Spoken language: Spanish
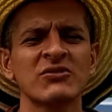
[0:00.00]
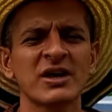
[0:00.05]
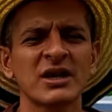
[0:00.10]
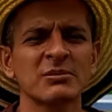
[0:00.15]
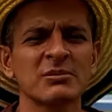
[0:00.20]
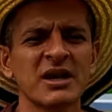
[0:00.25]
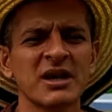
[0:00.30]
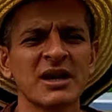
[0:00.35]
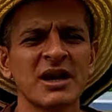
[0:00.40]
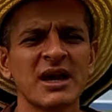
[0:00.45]
y
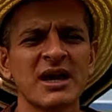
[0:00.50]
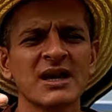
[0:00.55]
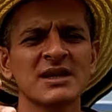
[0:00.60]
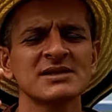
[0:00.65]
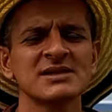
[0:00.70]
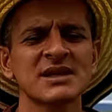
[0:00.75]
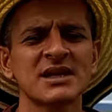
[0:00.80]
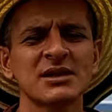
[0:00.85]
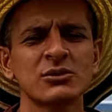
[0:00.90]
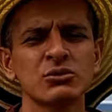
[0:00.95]

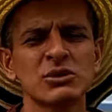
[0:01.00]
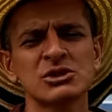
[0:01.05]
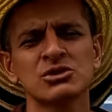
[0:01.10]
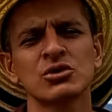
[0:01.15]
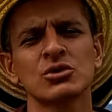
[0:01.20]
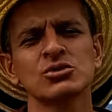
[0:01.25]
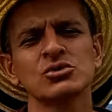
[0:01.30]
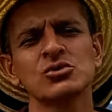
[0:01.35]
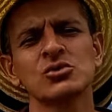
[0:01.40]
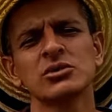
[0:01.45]
enfermedades en
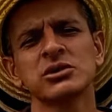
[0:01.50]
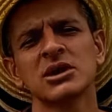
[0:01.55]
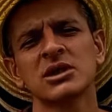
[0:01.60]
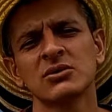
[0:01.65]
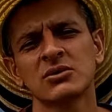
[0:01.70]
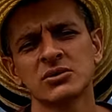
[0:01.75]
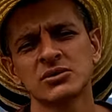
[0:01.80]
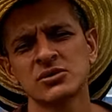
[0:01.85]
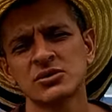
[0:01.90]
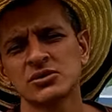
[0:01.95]
nuestros
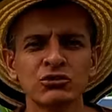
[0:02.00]
cultivos.